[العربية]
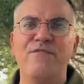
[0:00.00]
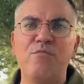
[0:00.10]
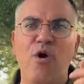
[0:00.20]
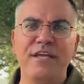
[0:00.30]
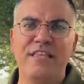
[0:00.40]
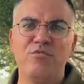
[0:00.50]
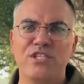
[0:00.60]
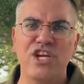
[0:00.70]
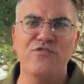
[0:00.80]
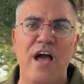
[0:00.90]
في محيط
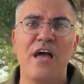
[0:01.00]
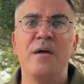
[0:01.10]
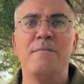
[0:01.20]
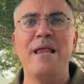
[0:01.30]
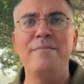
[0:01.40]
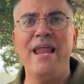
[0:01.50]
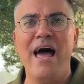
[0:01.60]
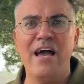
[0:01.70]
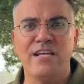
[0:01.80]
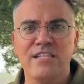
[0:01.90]
المستشفى بل
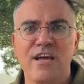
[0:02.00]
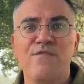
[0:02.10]
بالعكس